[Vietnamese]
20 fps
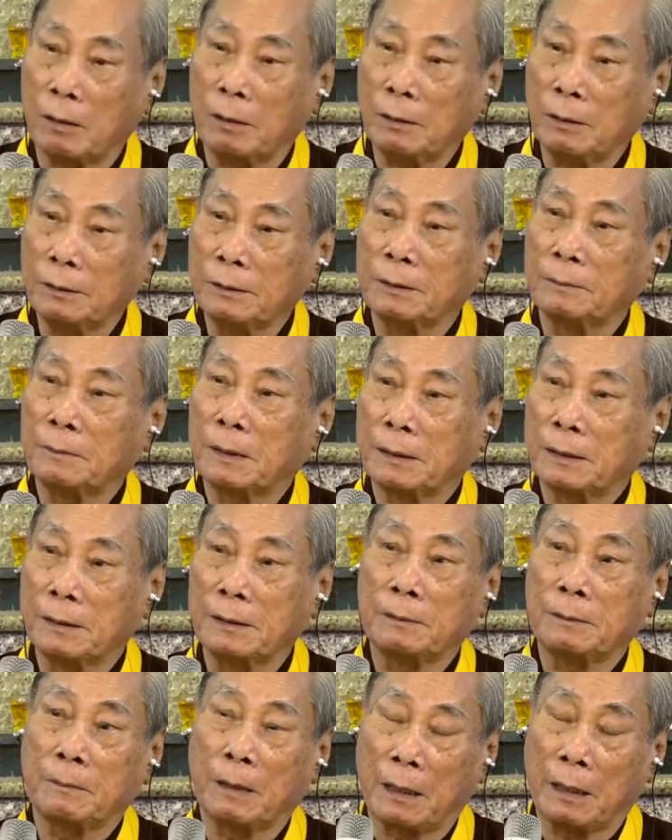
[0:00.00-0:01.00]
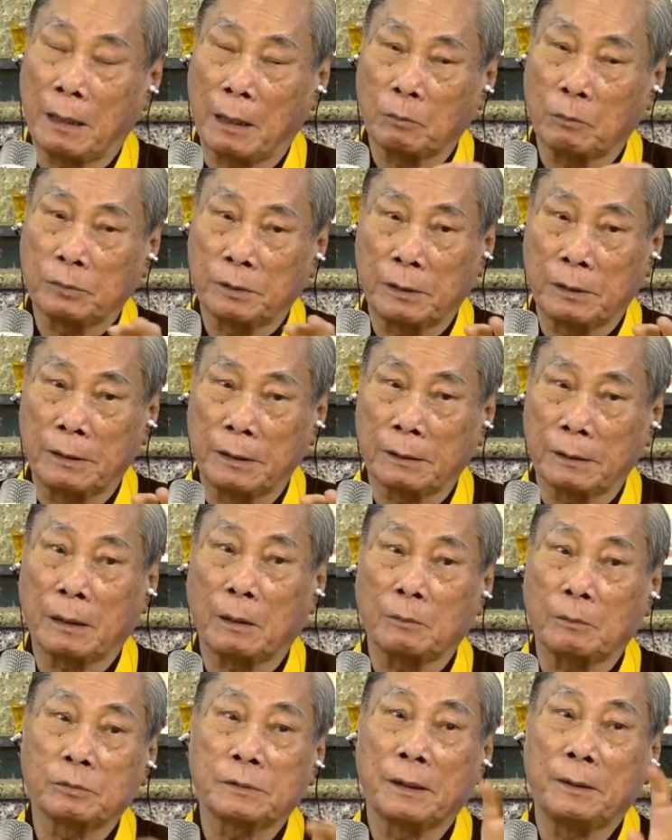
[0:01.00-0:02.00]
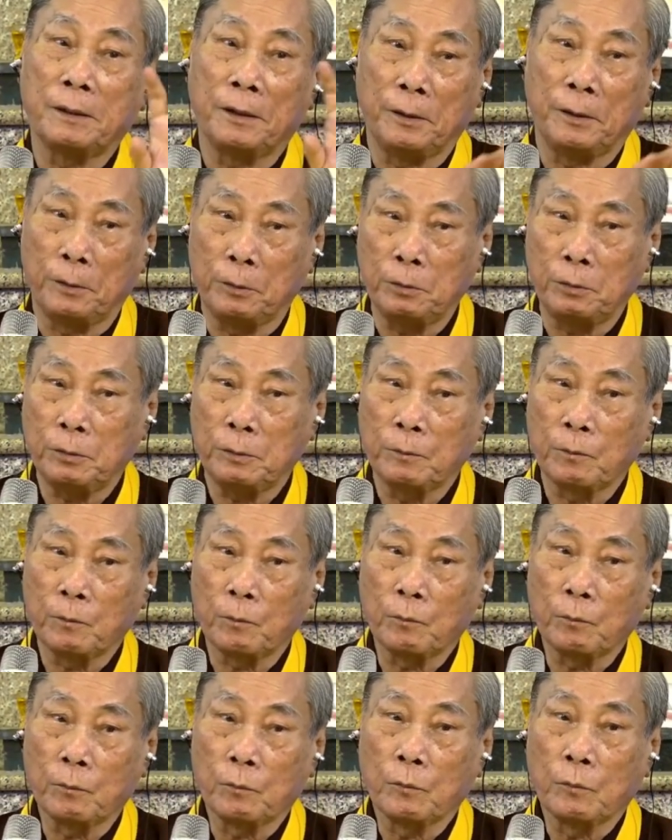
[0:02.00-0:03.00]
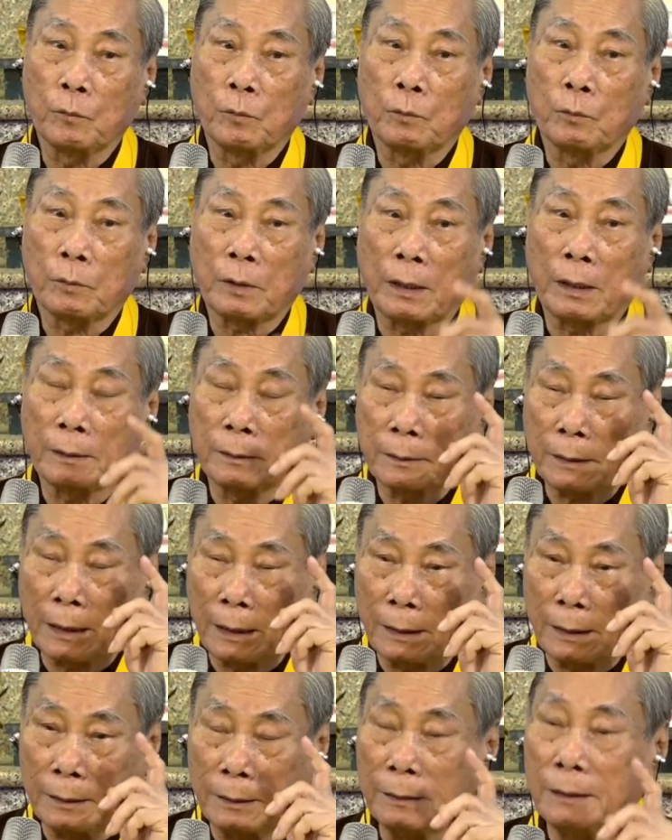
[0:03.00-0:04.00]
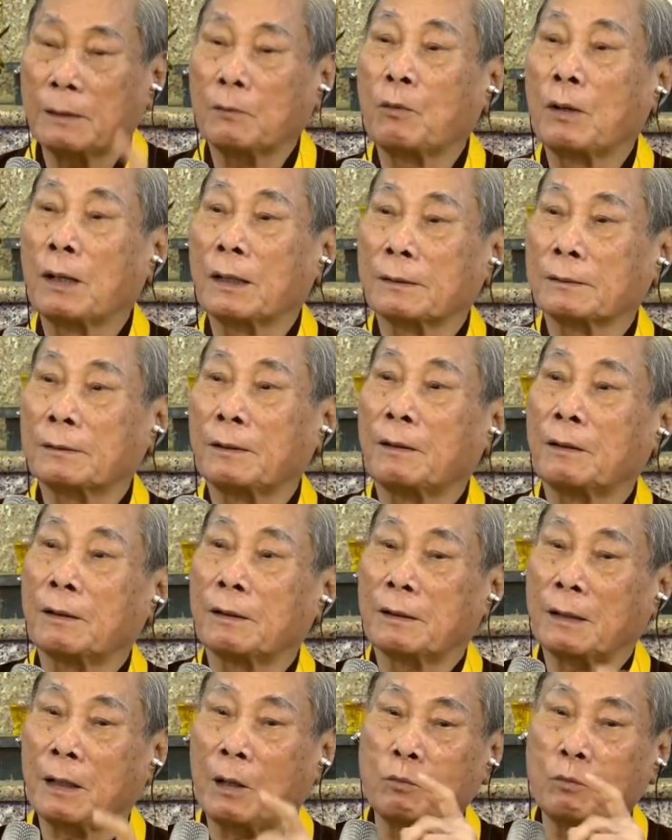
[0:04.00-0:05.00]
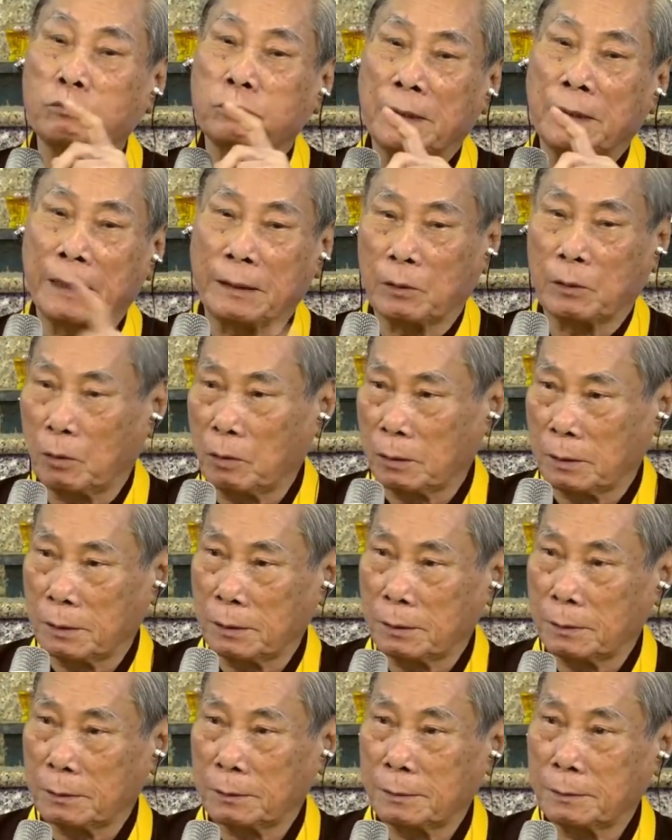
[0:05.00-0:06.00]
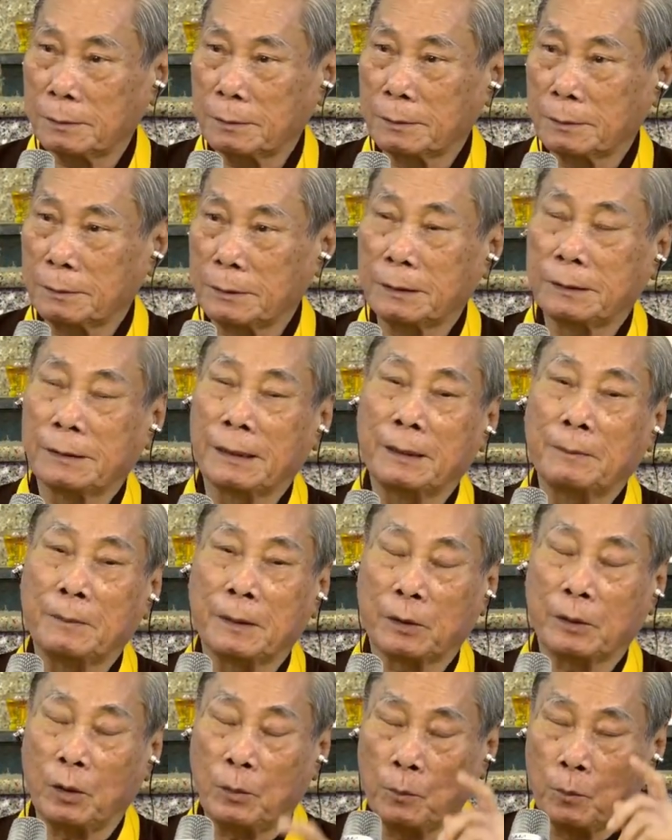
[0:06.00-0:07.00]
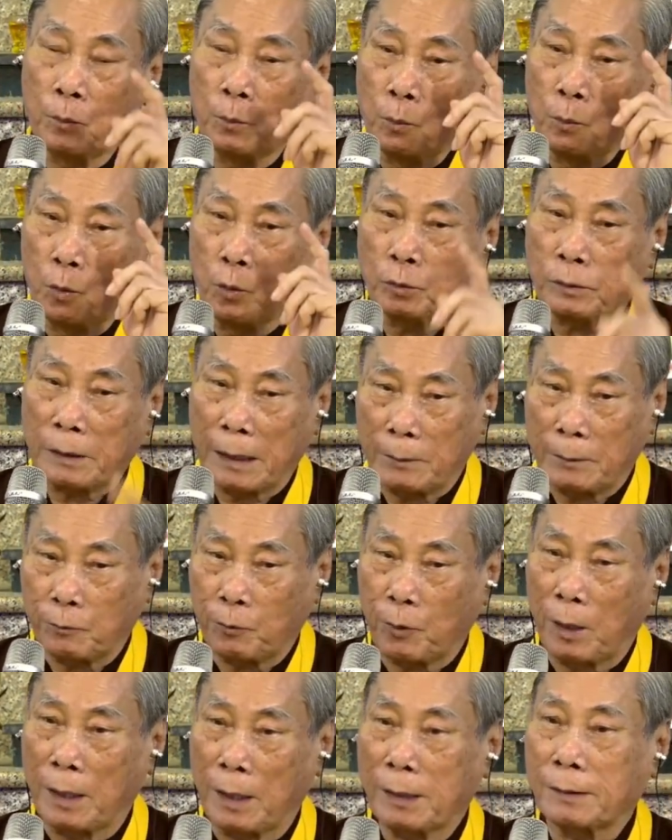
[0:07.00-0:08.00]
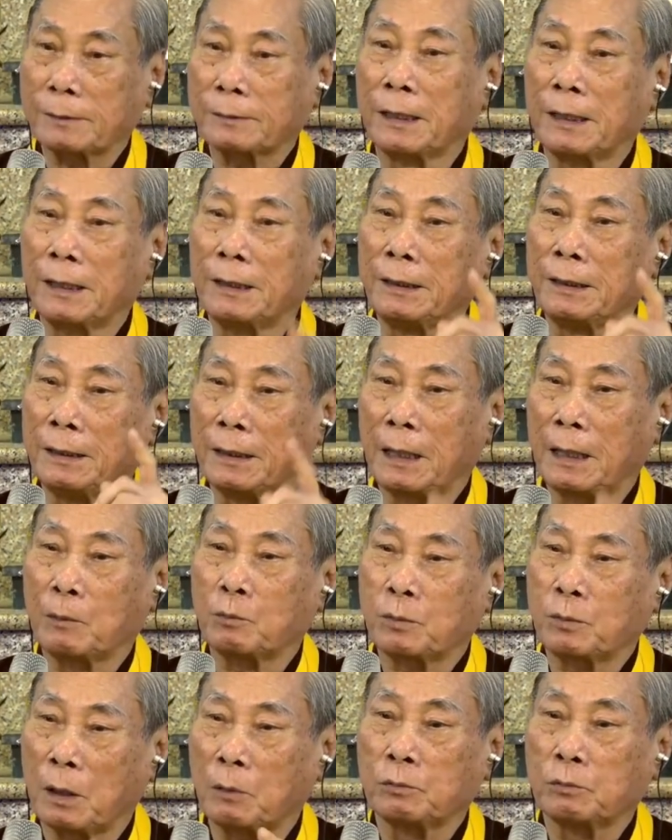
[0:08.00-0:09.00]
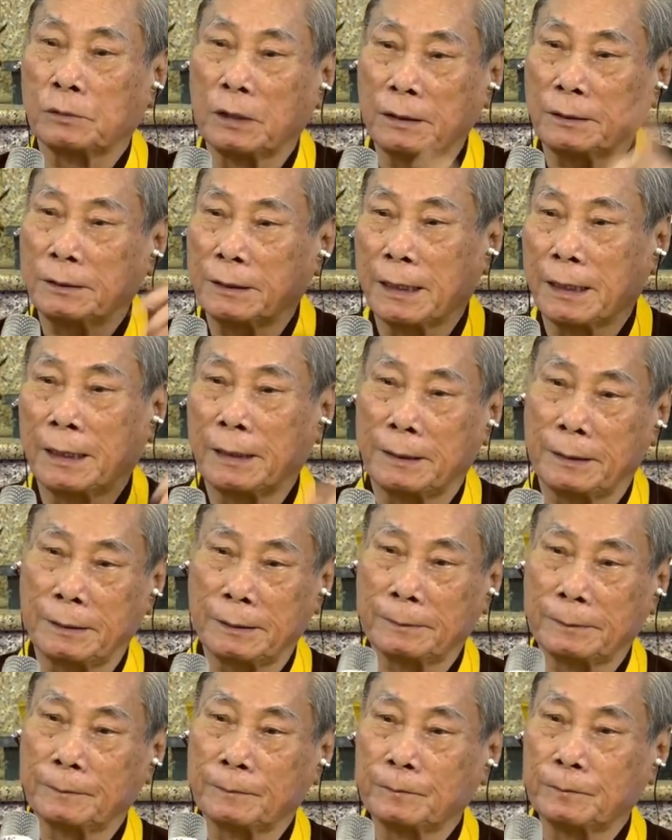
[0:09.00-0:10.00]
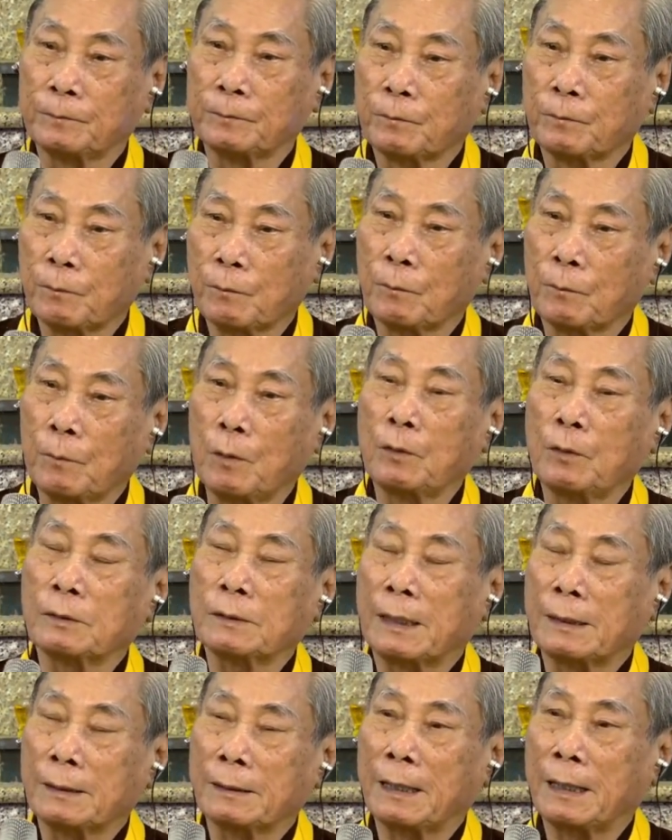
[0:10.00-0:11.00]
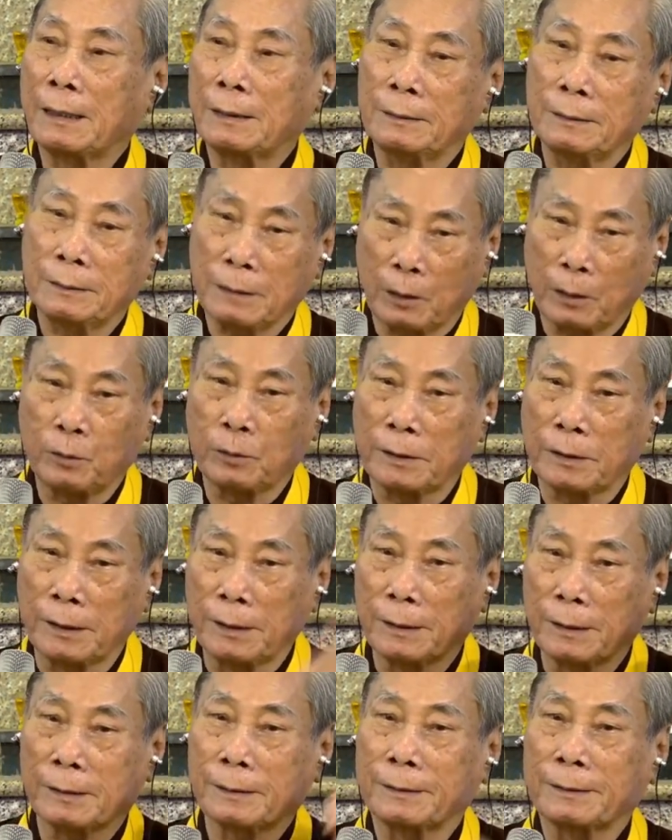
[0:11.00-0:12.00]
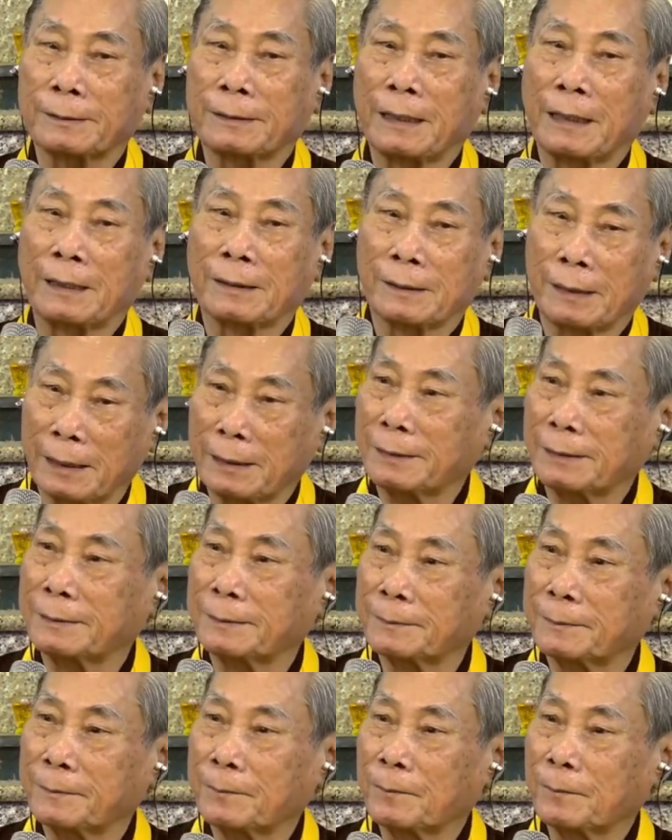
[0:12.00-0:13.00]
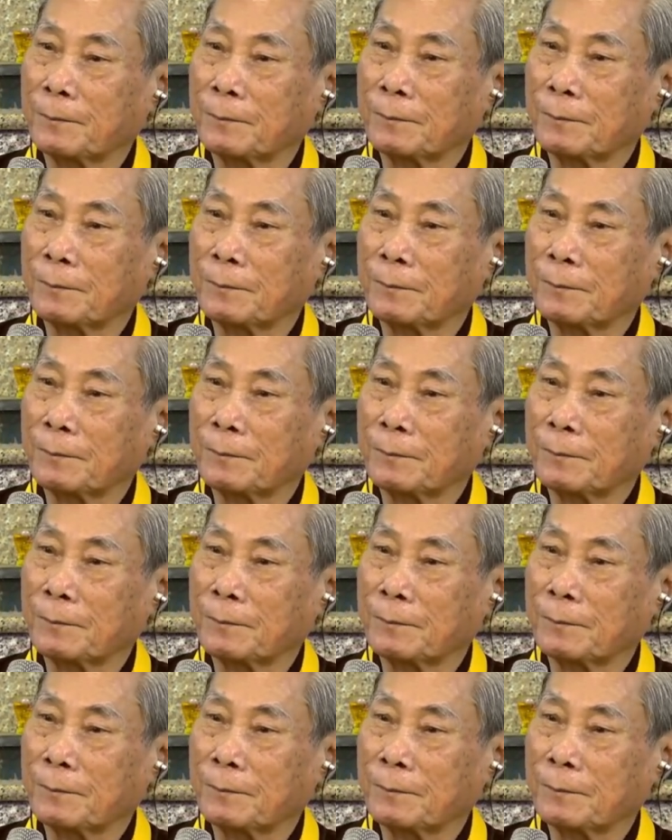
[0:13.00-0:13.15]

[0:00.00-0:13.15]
rõ. Nhưng mà khi mà học Thiền Tông thì hiểu thành Thánh là hoàn toàn không giải thoát được. Vì thế mà nó muốn thành Phật thì học công thức về, muốn thành Thánh ngồi thiền thành Thánh.